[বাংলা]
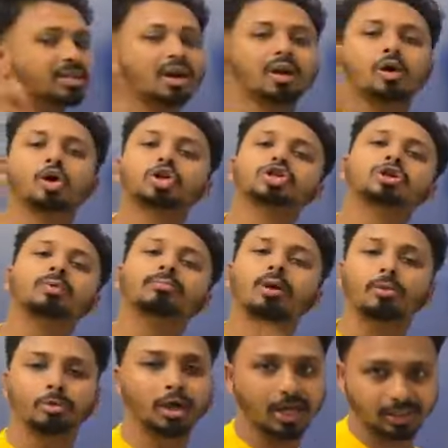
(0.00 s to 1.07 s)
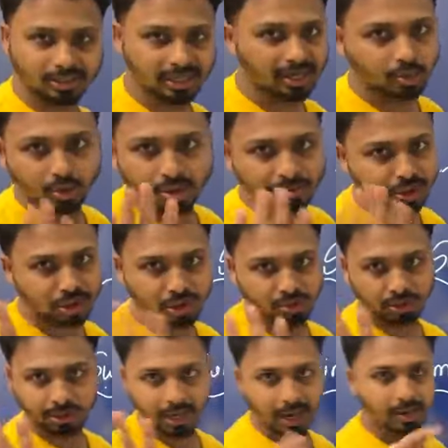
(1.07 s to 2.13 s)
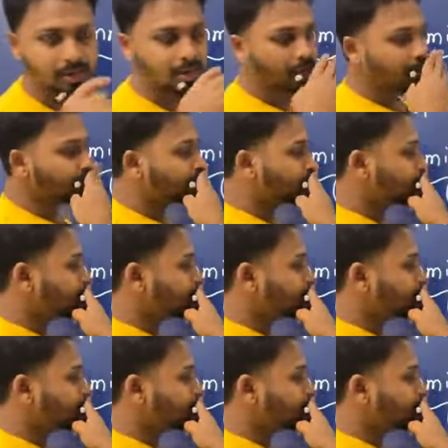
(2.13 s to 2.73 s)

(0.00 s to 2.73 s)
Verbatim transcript: এটা জিরান হওয়ার সম্ভাবনা আছে এখনও আমরা শিওর না